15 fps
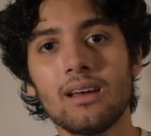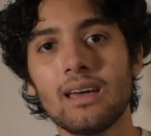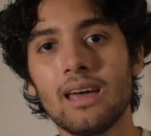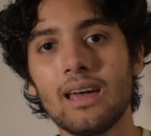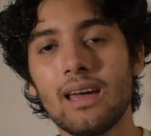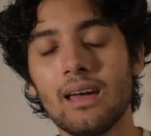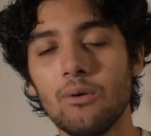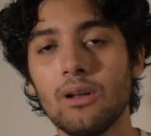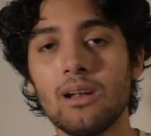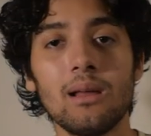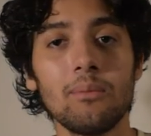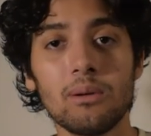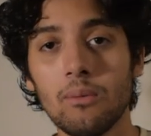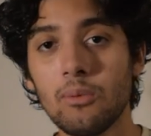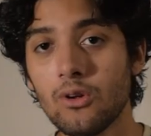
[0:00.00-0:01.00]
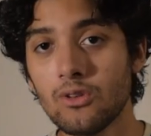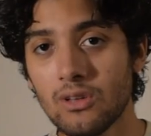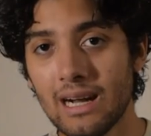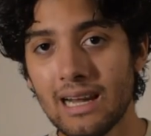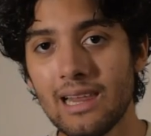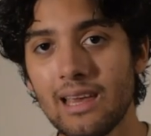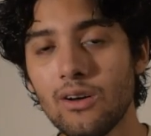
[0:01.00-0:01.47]
que bueno, es la misma
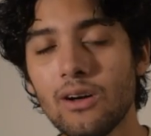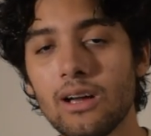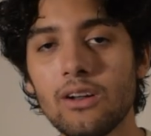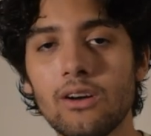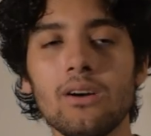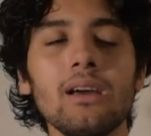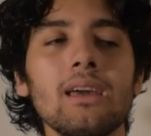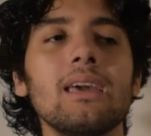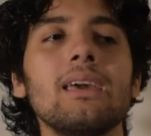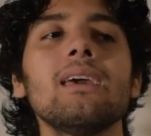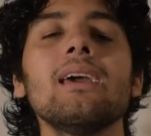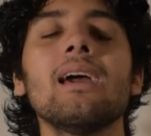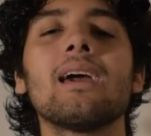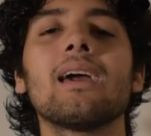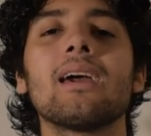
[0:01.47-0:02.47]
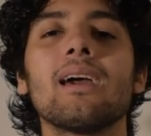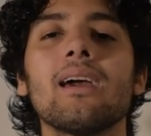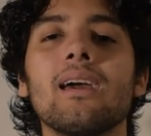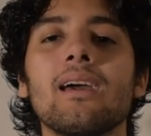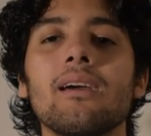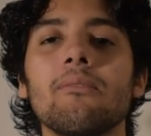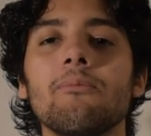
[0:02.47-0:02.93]
productora que le dijo que no, y eh,
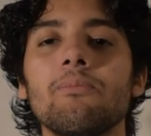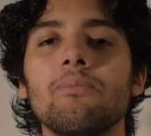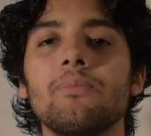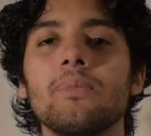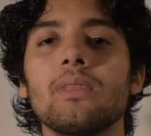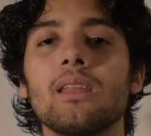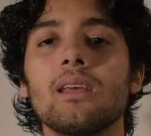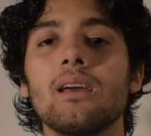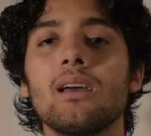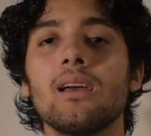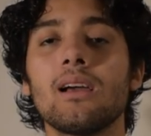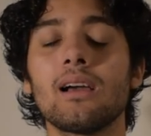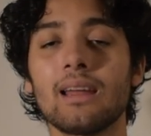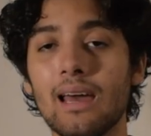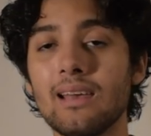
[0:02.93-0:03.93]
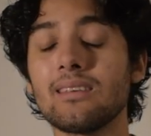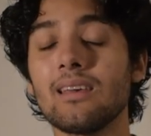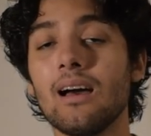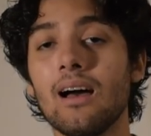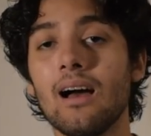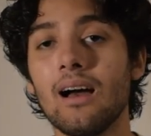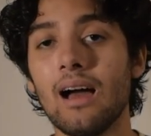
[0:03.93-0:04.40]
eh,
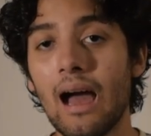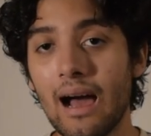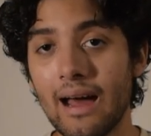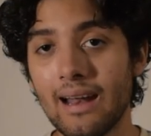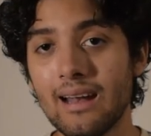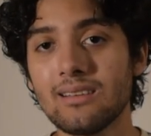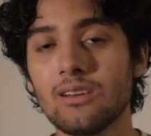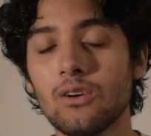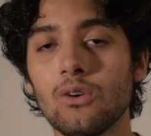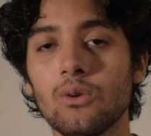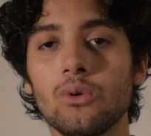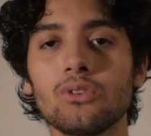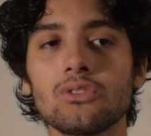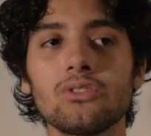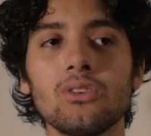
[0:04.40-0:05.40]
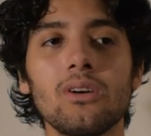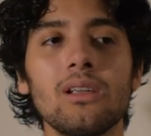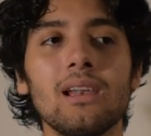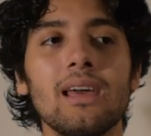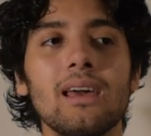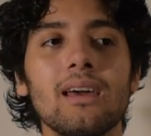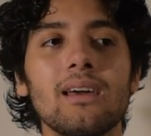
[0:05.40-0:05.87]
gracias a ganar ese concurso
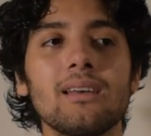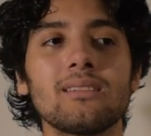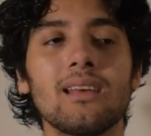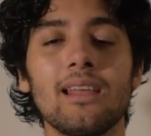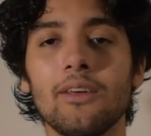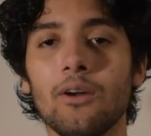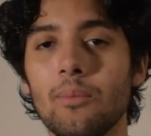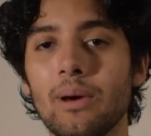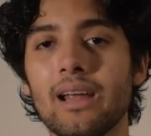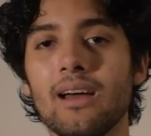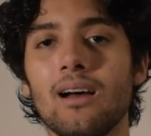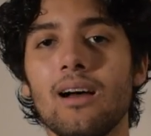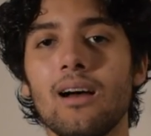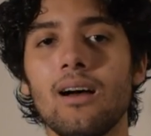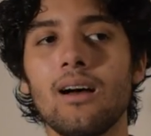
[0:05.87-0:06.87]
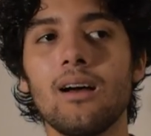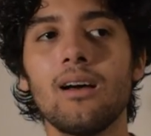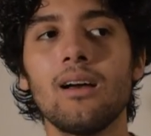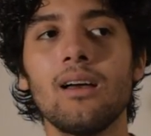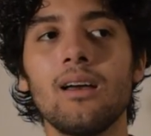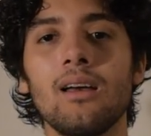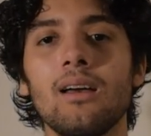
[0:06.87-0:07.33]
se le dio para
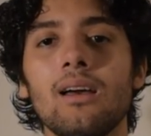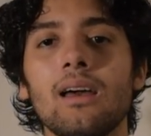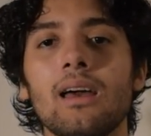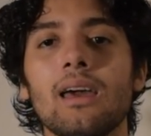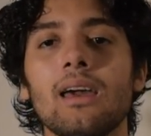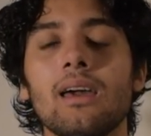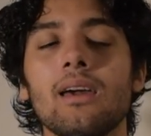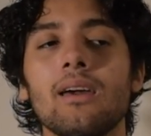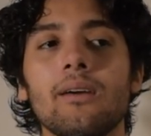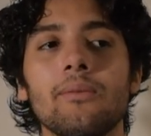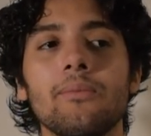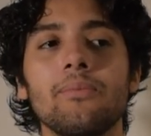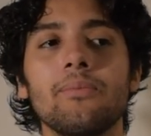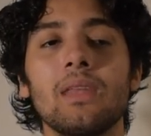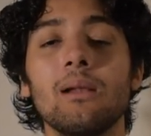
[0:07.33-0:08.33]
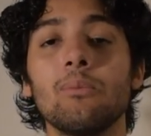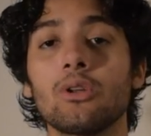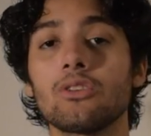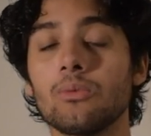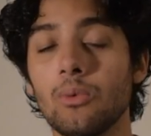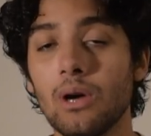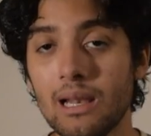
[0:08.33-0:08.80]
eh, el,
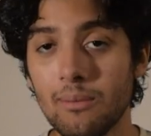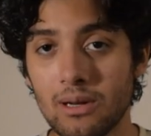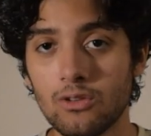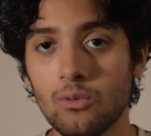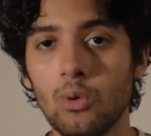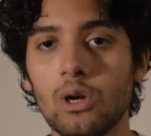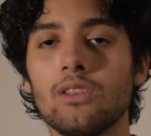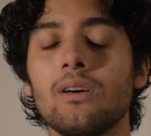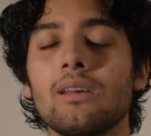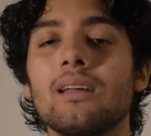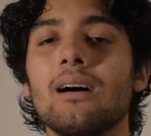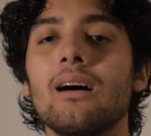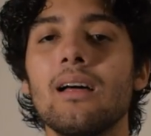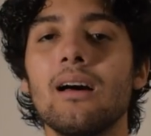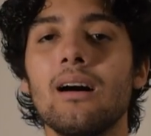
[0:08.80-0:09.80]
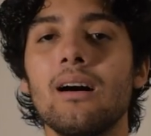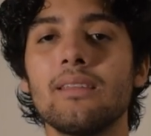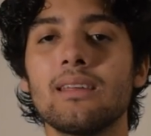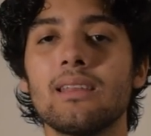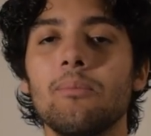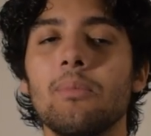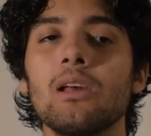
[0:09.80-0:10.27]
presupuesto de esa
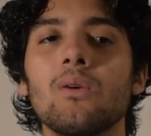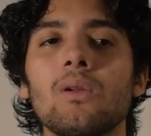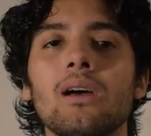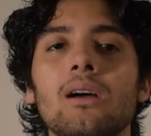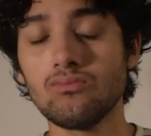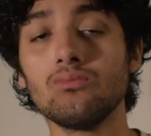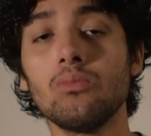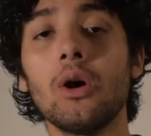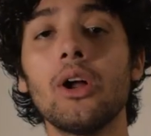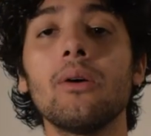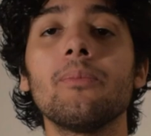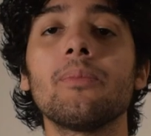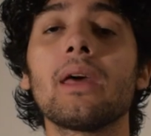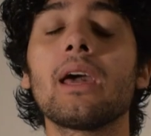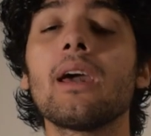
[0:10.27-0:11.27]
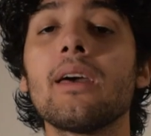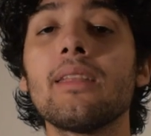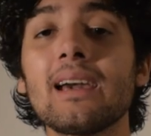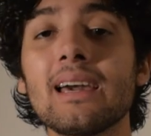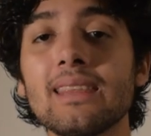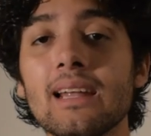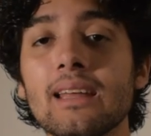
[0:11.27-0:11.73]
de película. Bueno,
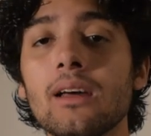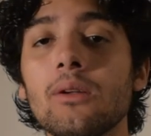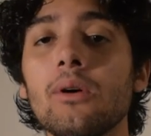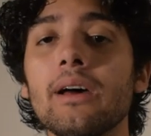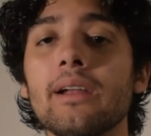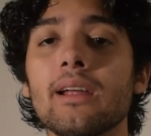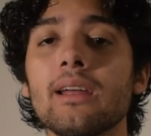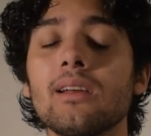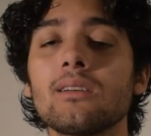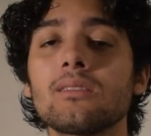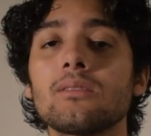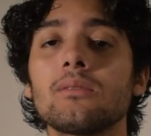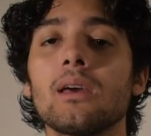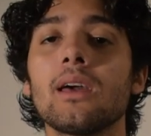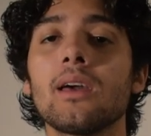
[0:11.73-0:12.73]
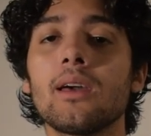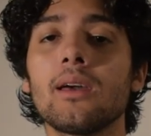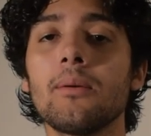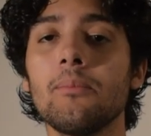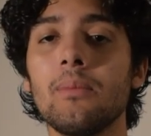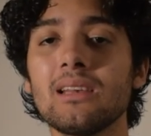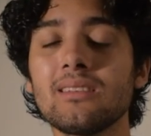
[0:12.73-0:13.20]
¿de qué trata Nueve Reinas?
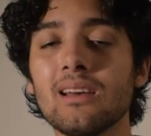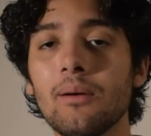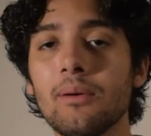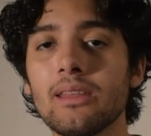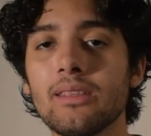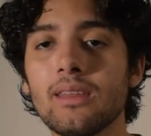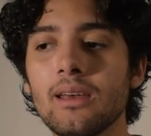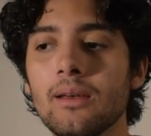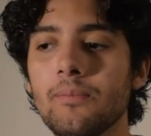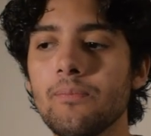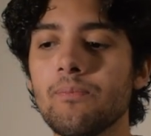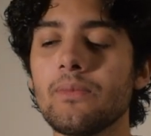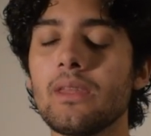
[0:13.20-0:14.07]
básicamente,